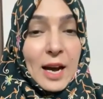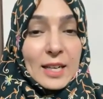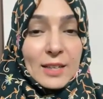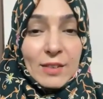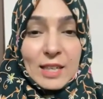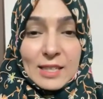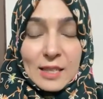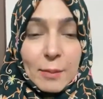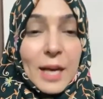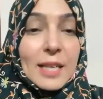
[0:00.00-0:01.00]
आने वाले
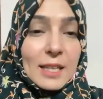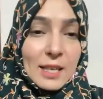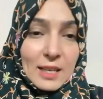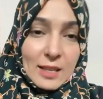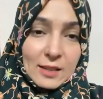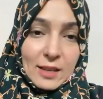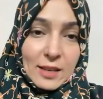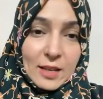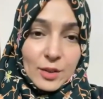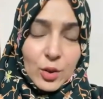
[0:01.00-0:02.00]
जमाने के लिए
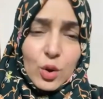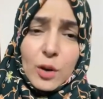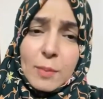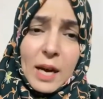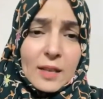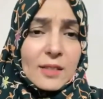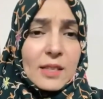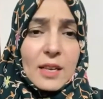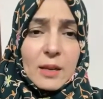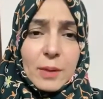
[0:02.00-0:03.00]
तैयार करो और मैं
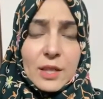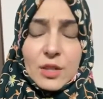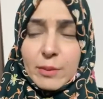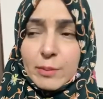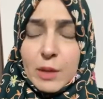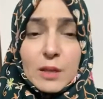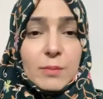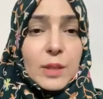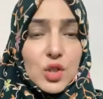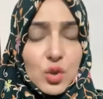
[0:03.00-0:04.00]
अक्सर एक बात जब अपनी
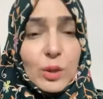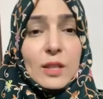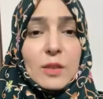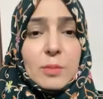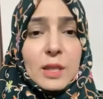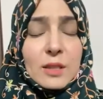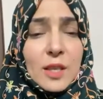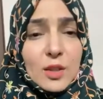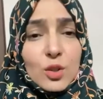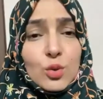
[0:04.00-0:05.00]
बच्चों की तरबियत
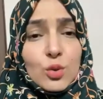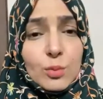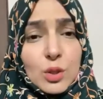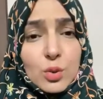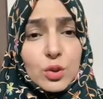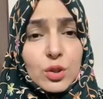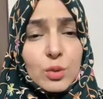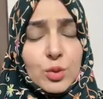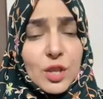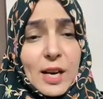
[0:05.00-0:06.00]
करती हूँ तो मैं सोचती
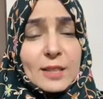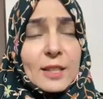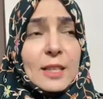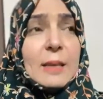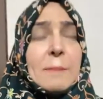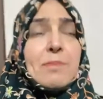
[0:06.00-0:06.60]
हूँ मुझे याद है